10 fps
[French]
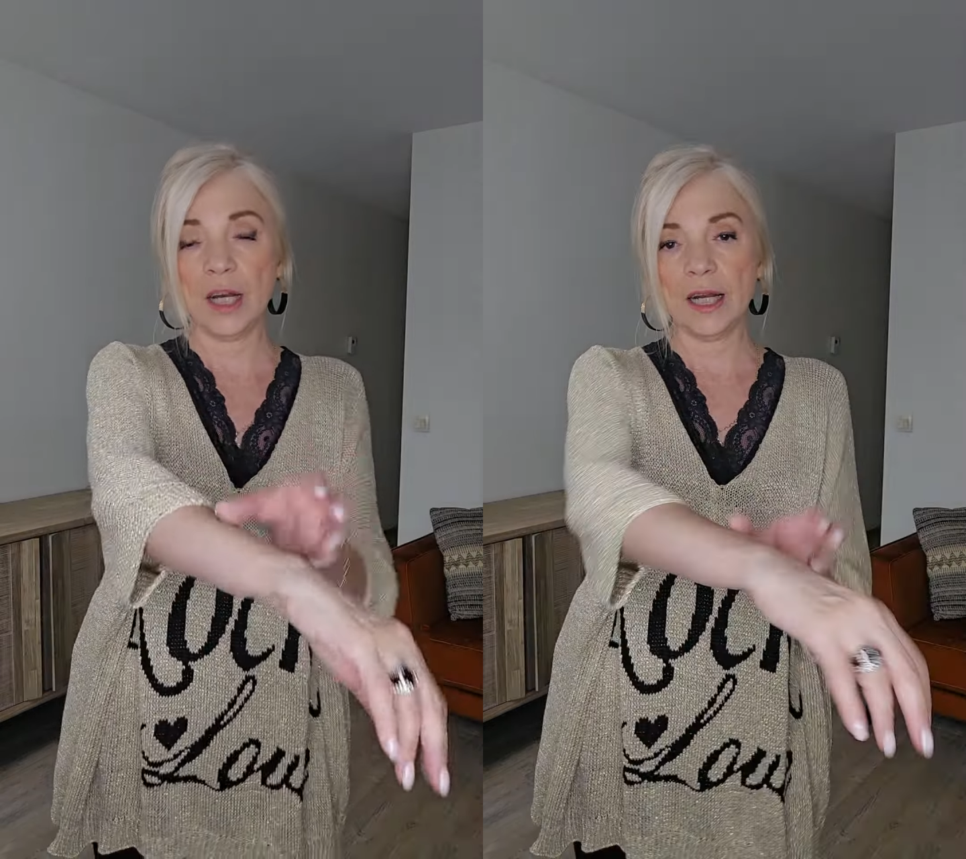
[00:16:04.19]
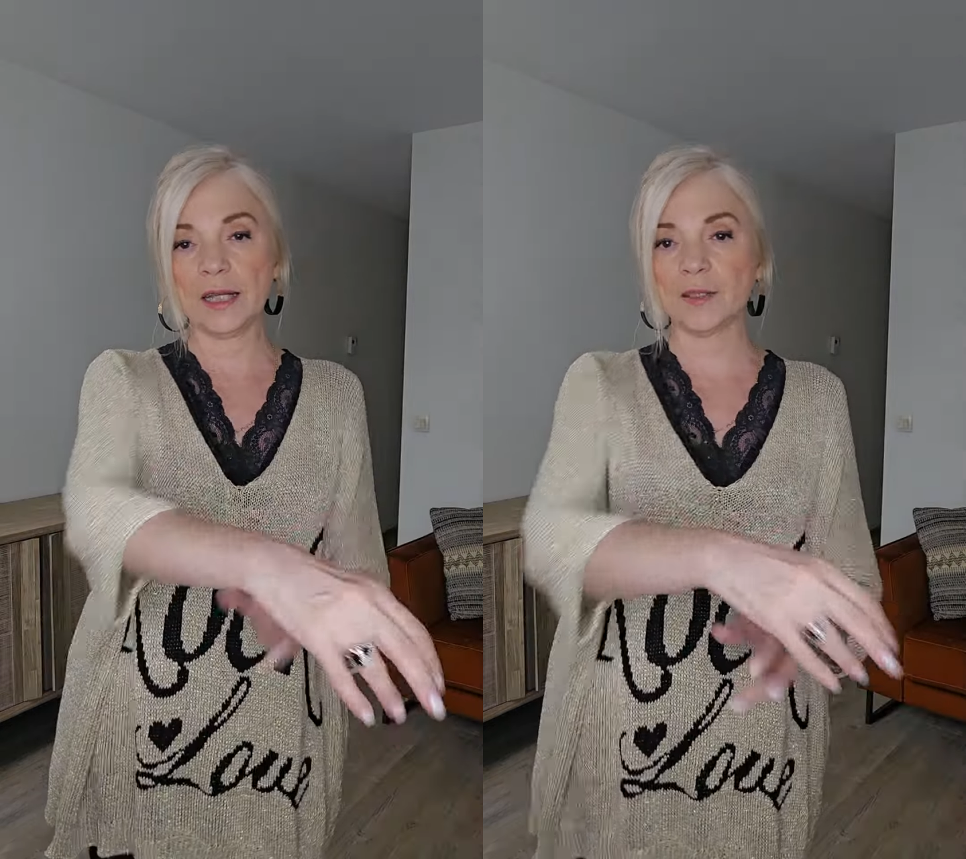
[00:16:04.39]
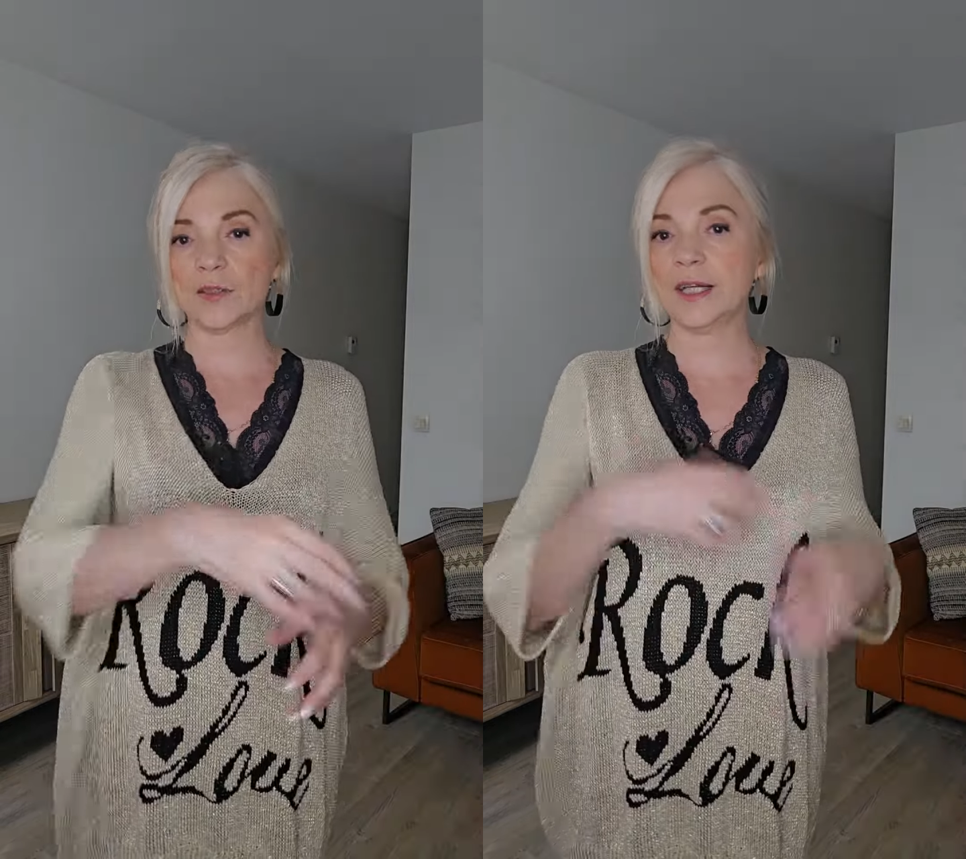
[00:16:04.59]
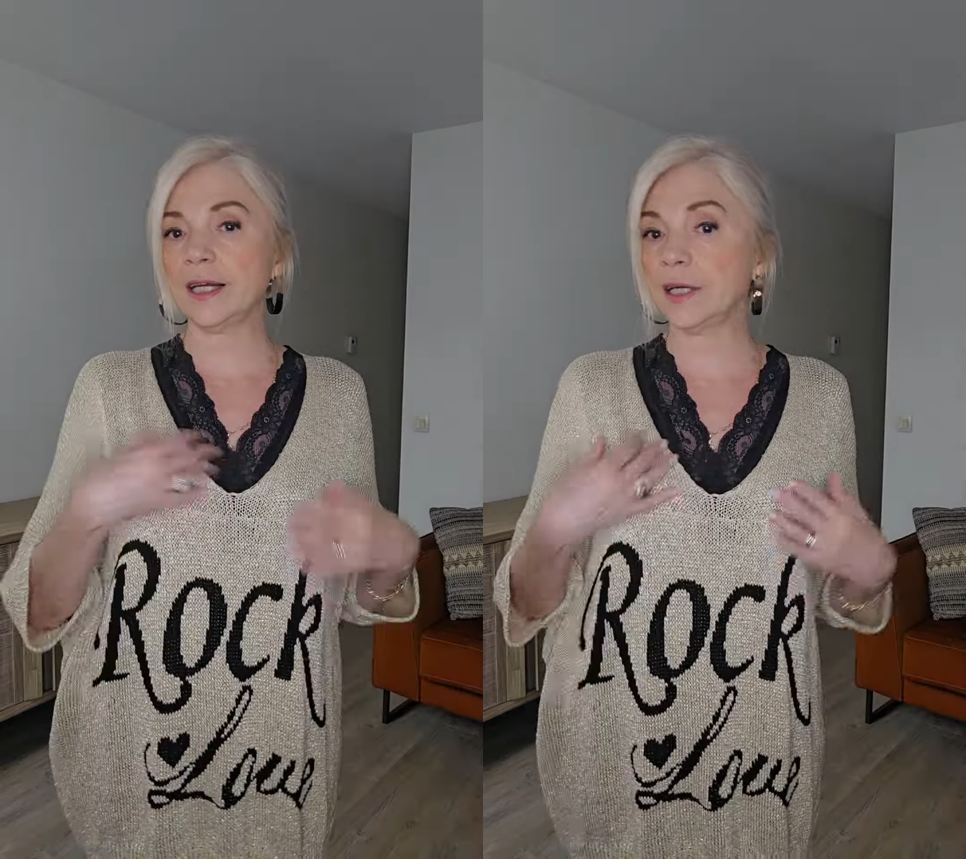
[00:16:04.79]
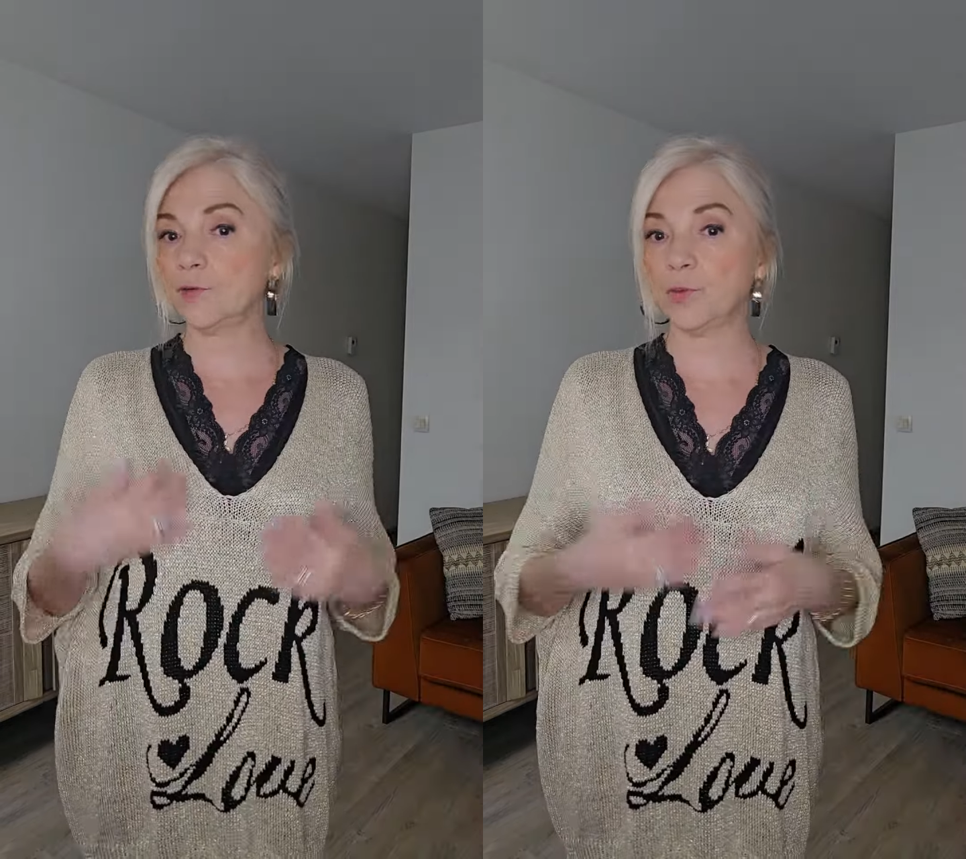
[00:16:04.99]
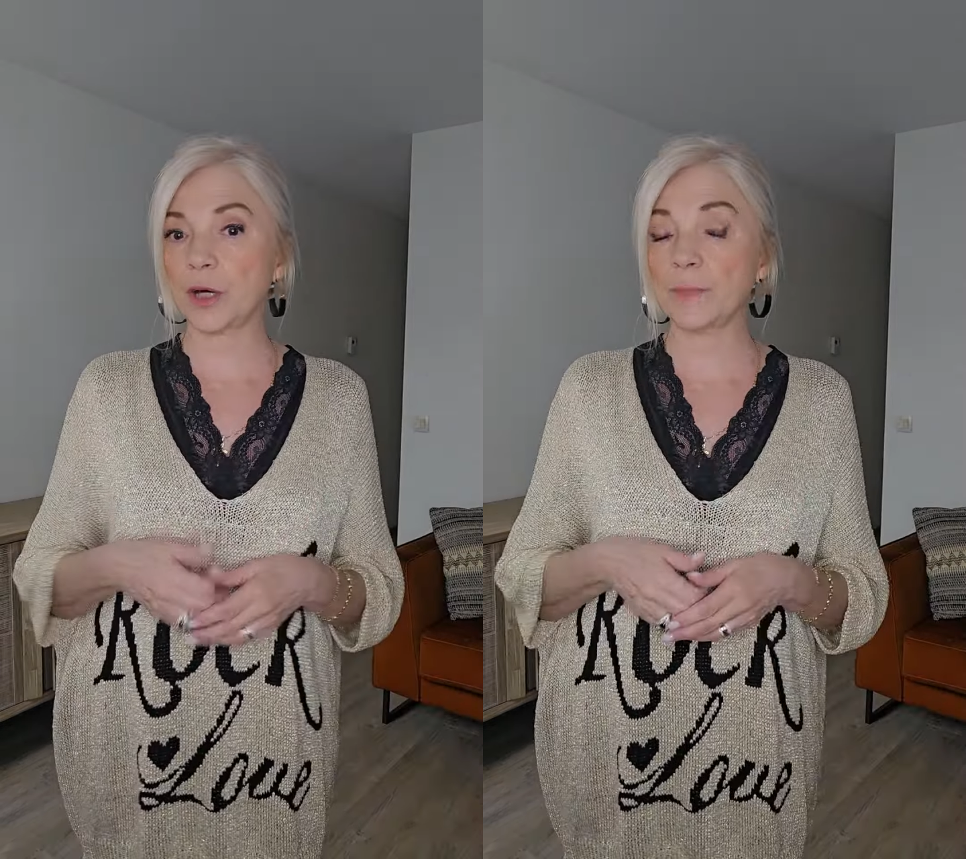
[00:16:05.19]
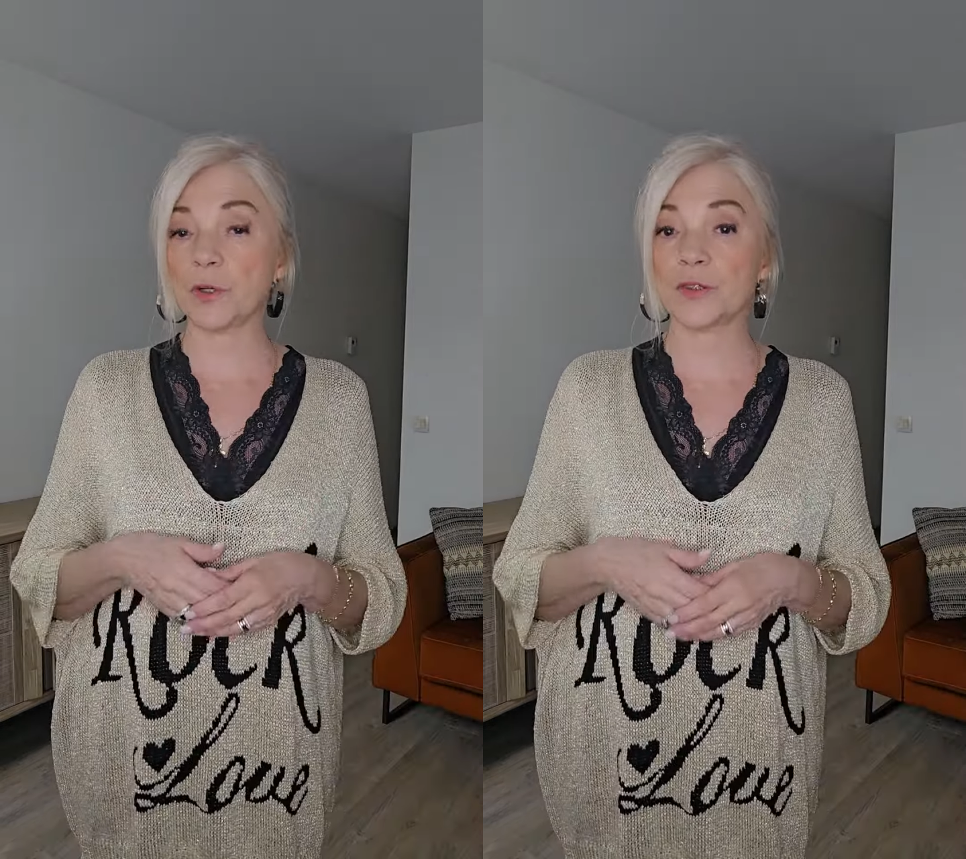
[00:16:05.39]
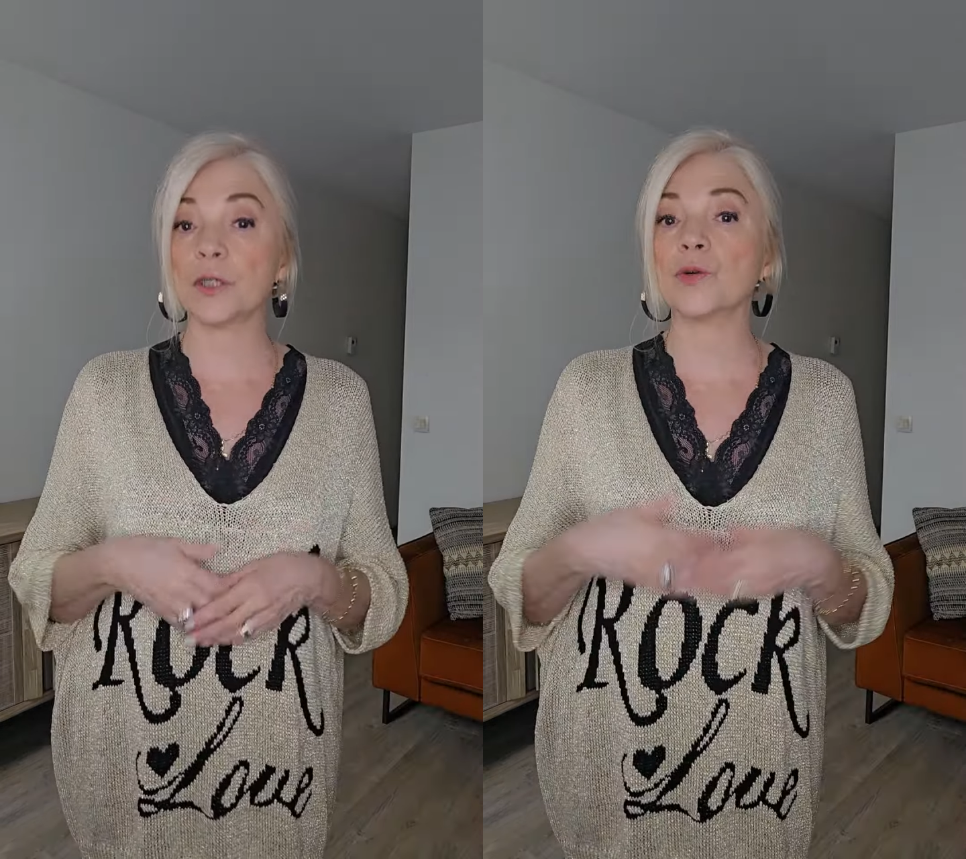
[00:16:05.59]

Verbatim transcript: la dentelle, et vous pourrez le porter